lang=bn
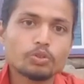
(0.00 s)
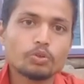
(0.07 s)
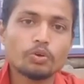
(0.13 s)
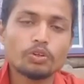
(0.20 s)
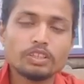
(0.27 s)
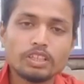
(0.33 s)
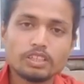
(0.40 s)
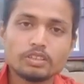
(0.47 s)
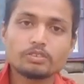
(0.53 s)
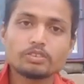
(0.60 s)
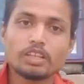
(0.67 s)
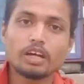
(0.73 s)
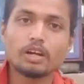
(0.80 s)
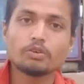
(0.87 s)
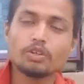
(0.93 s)
অনেক
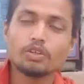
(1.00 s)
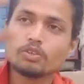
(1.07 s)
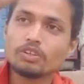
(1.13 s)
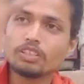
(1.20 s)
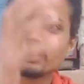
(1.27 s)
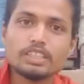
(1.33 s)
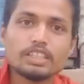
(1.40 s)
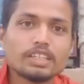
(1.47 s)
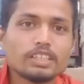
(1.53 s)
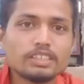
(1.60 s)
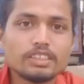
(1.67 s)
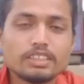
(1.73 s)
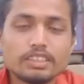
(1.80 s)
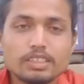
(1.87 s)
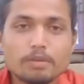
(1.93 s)
তাড়াহুড়ো করে নিয়ে গেছি
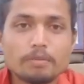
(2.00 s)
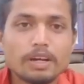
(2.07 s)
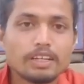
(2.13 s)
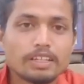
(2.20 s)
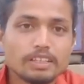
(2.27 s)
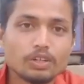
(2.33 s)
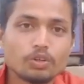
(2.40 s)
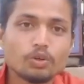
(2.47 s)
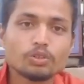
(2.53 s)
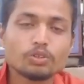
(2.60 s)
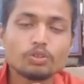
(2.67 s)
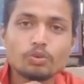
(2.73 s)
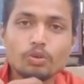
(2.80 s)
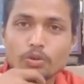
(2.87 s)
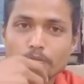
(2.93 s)
নিয়ে ব্লাডিংয়ের
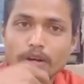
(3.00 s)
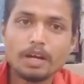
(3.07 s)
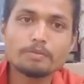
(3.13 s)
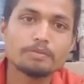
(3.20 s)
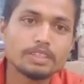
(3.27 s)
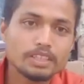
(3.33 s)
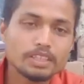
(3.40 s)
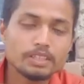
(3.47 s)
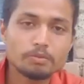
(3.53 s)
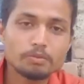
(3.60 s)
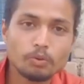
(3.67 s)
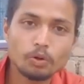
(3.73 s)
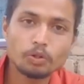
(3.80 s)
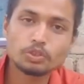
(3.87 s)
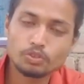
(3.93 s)
রক্তগুলো পাইপ দিয়ে
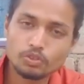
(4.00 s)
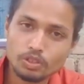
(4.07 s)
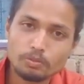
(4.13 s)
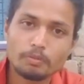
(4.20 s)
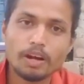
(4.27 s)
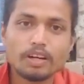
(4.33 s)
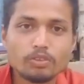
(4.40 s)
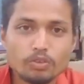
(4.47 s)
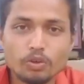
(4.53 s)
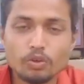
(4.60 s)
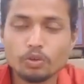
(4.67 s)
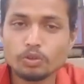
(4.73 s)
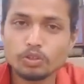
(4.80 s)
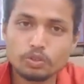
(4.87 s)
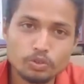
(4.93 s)
ওয়াশ করে বার করলো
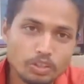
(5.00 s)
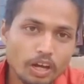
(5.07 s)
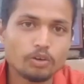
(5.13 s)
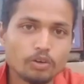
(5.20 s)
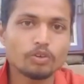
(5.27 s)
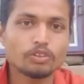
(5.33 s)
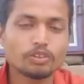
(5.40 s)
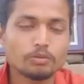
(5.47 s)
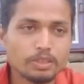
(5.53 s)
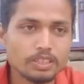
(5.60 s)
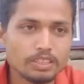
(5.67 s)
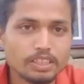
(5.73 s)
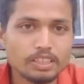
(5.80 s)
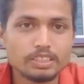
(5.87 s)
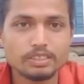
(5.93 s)
কিন্তু তাও রক্ত বেরিয়ে
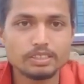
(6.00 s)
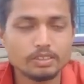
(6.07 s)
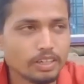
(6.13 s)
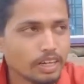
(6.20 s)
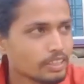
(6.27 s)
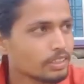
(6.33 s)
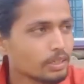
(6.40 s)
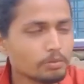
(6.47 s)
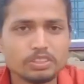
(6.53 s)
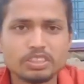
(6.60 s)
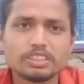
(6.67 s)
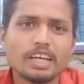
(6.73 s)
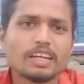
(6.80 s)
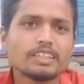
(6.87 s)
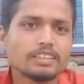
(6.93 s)
যাচ্ছে ডাক্তার বলছে
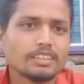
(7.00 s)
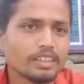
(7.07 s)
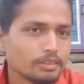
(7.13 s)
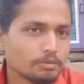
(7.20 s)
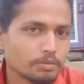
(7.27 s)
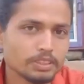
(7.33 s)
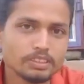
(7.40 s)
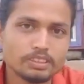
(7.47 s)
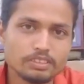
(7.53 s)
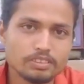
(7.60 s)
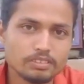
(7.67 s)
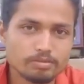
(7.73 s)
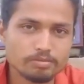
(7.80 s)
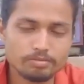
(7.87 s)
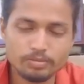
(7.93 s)
নাইনটি নাইন পার্সেন্ট
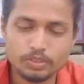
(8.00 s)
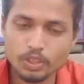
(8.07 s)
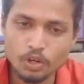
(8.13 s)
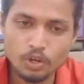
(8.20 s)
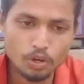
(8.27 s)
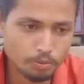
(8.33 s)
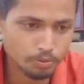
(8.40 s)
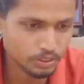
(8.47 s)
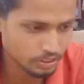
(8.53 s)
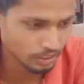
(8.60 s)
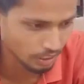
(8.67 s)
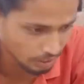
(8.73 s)
অবস্থা